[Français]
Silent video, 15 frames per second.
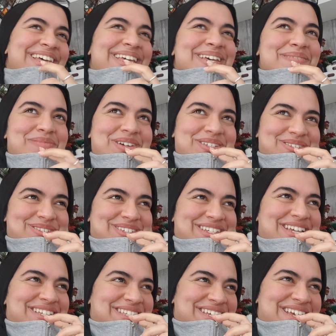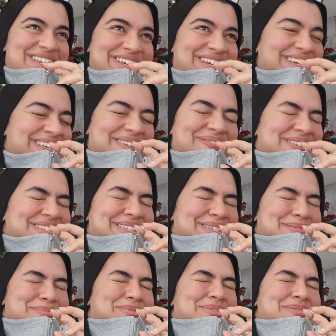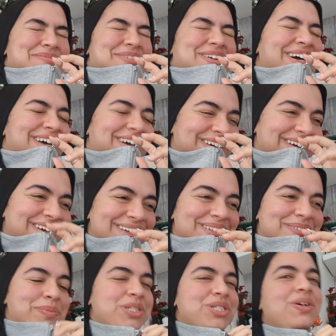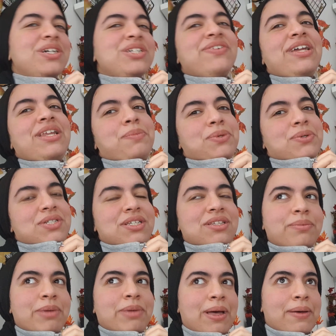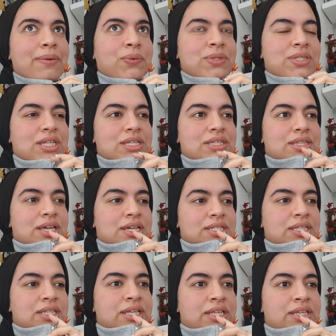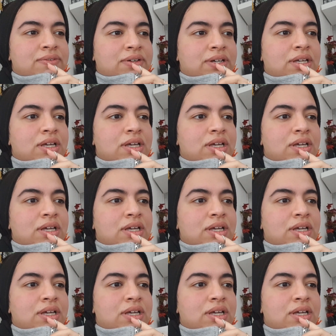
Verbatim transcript: Et moi, je cherche quelqu'un qui fasse ça pour moi. Mais je crois que je vais aller piocher dans ma wishlist et acheter des livres.